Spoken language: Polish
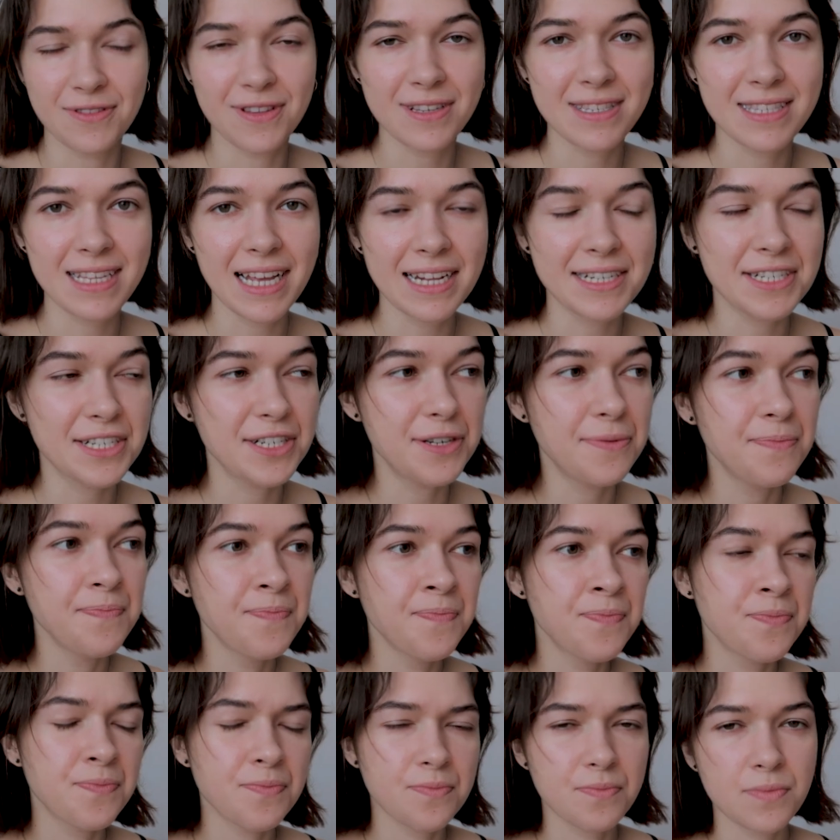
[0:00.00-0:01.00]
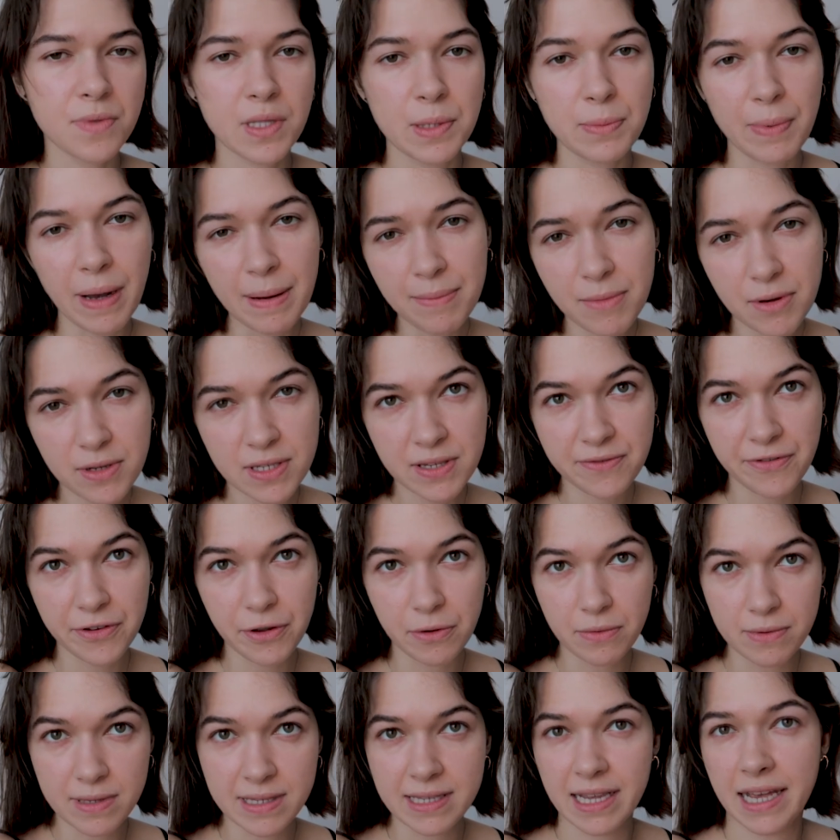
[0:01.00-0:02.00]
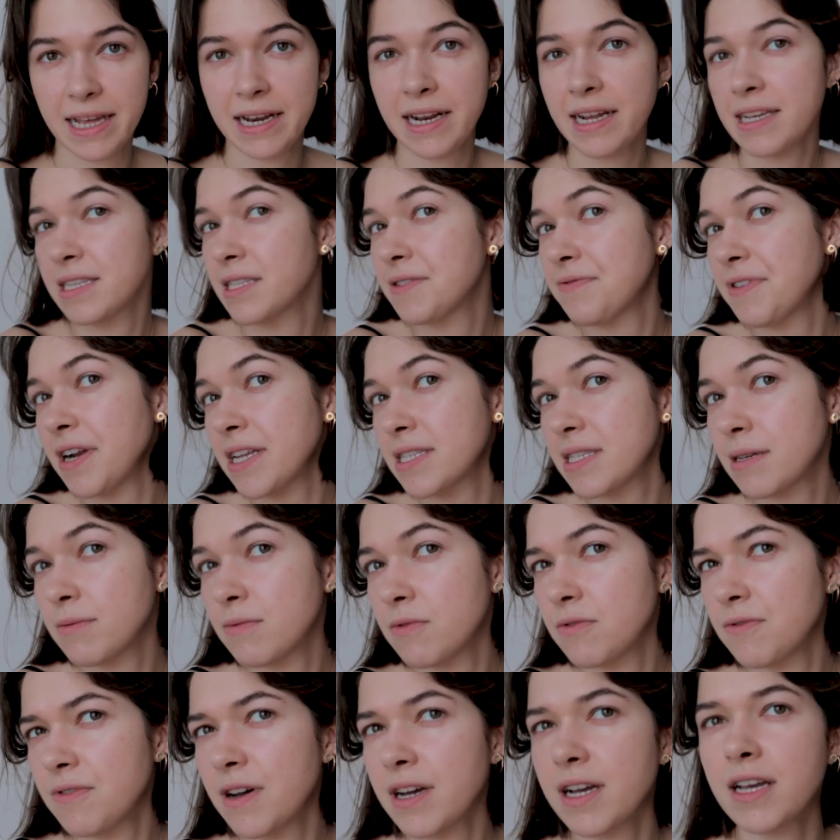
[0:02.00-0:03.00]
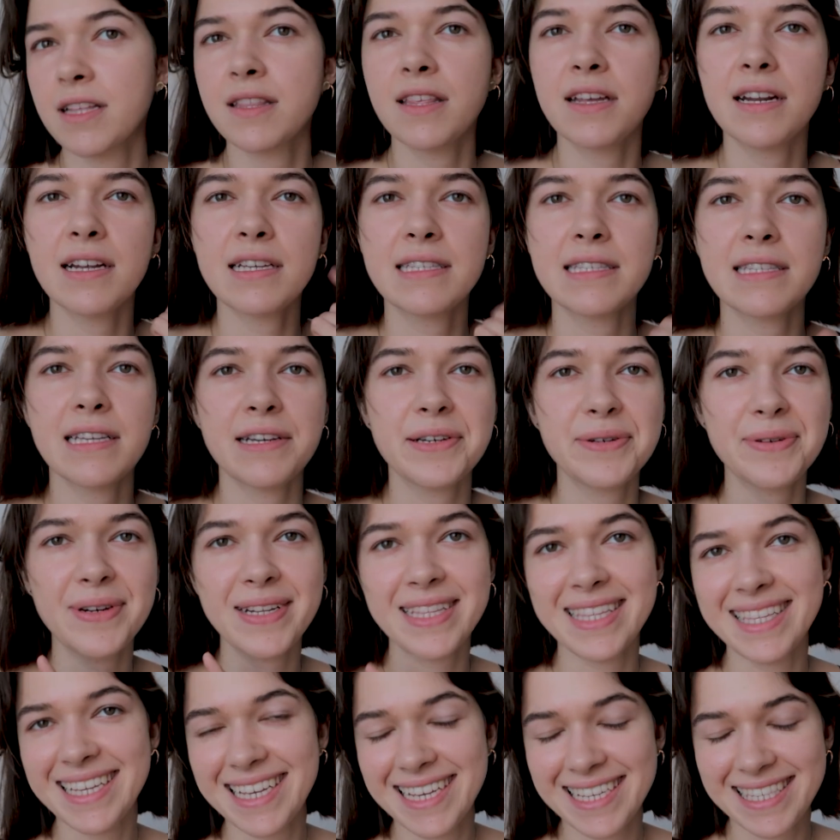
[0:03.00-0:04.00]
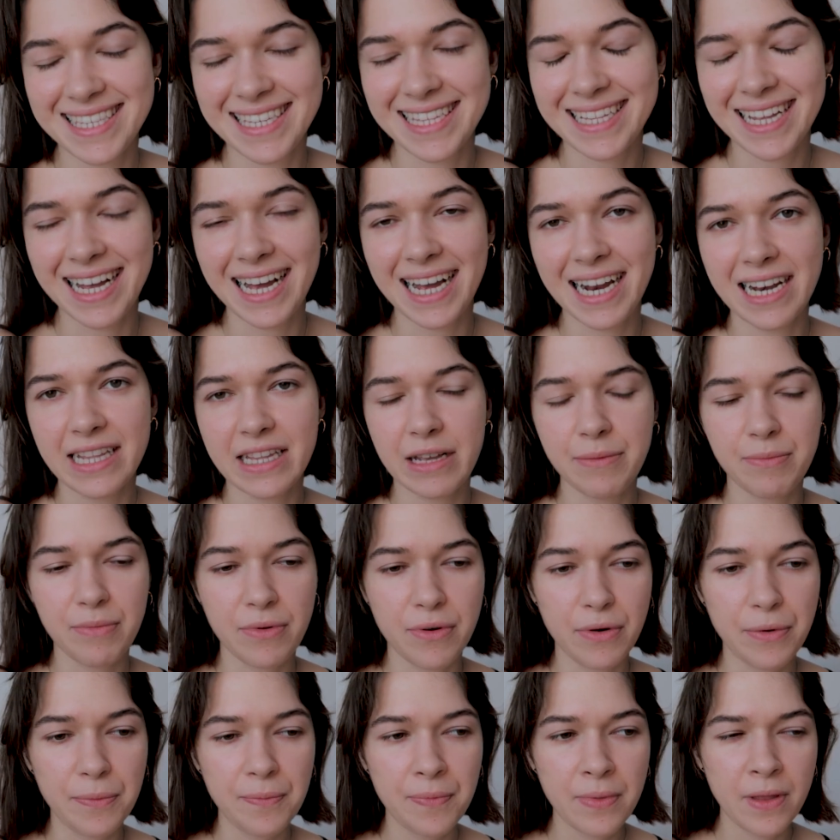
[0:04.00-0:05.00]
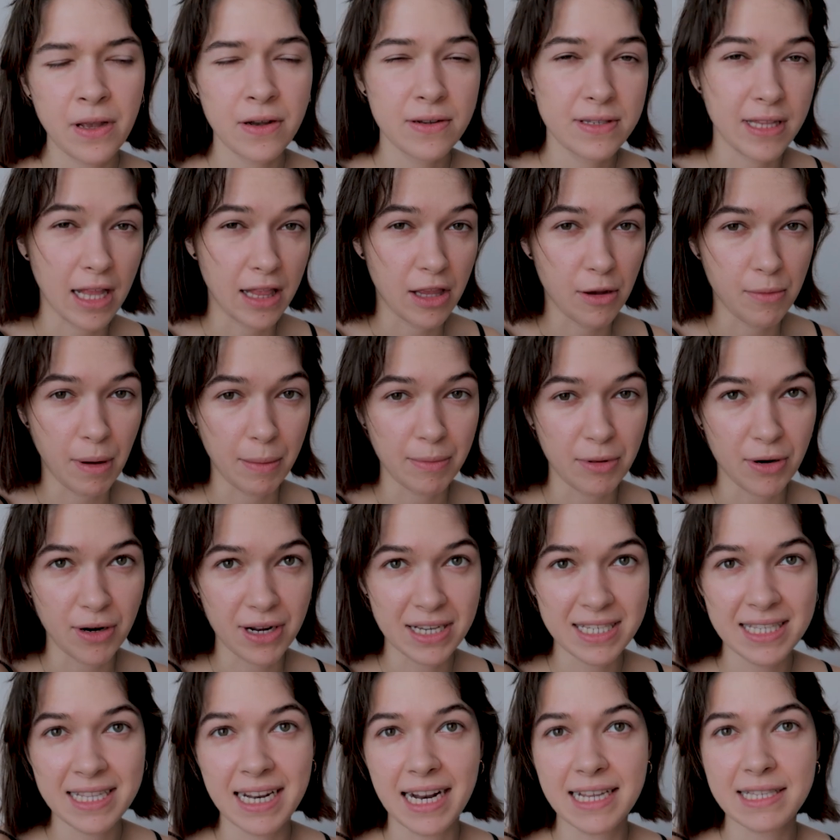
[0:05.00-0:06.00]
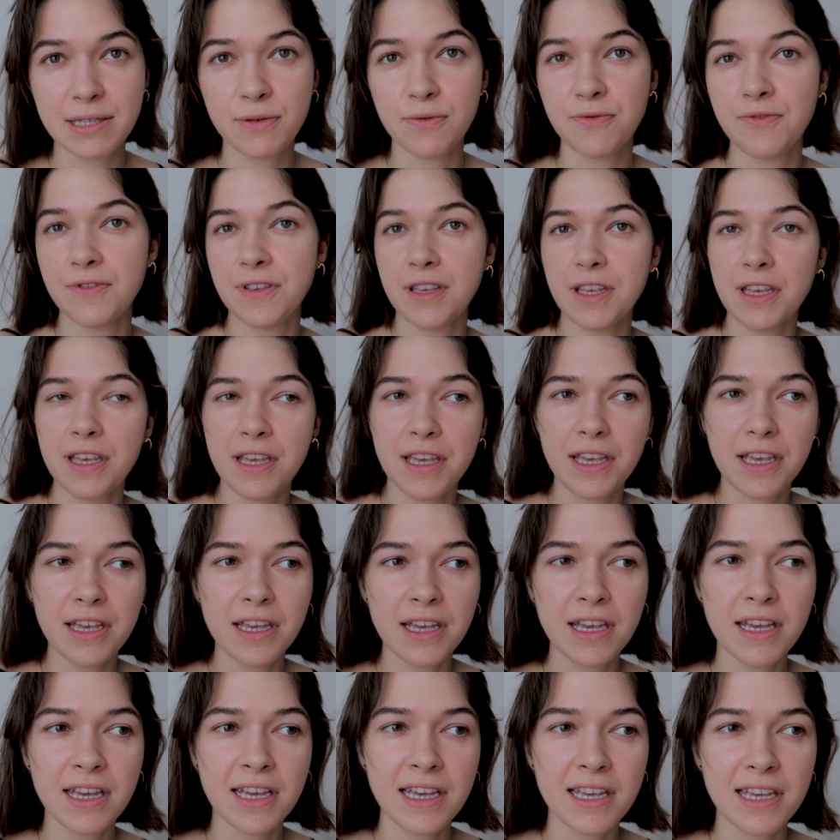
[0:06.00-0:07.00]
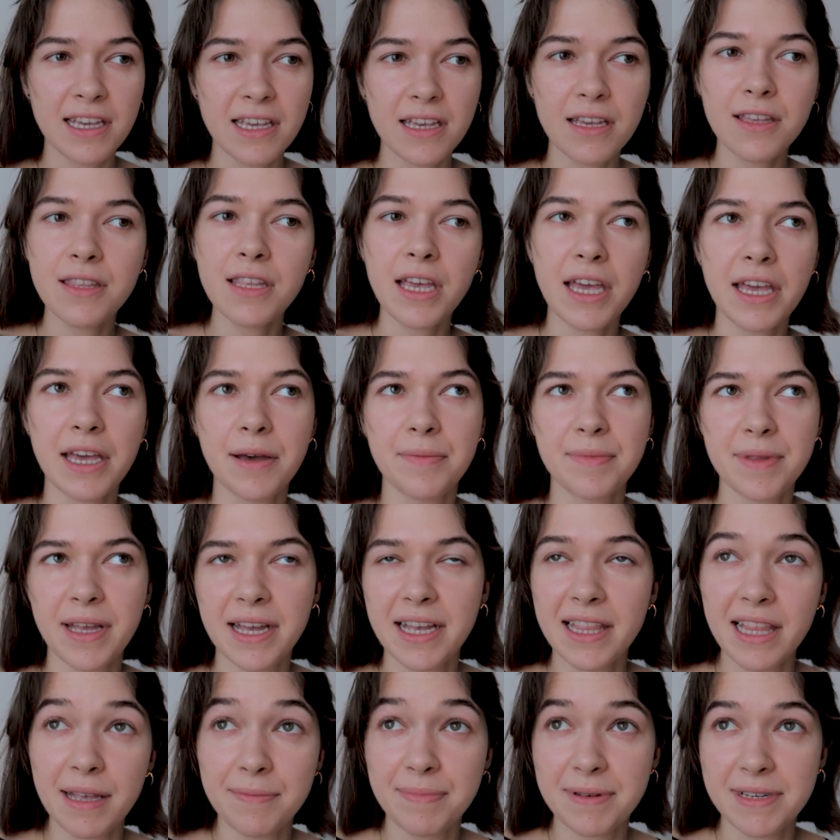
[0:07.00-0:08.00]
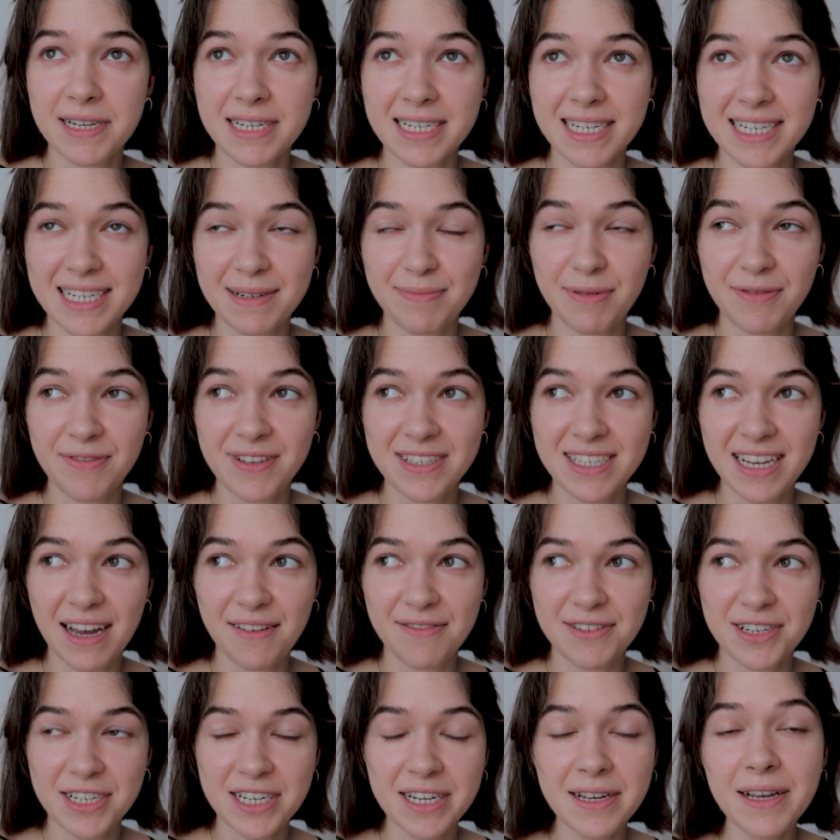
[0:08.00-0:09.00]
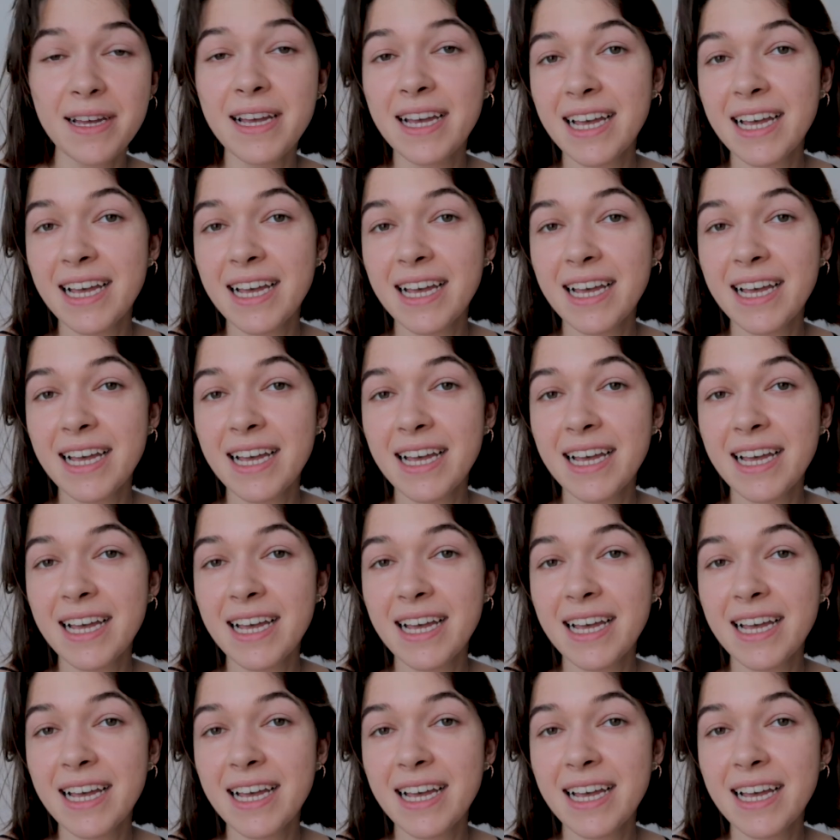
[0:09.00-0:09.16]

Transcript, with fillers: To znaczy dbam o swoją cerę, zwracam uwagę, teraz akurat nie jest idealna, bo ostatnio mam trochę stresów i, i nie jem najlepiej, szczerze powiedziawszy.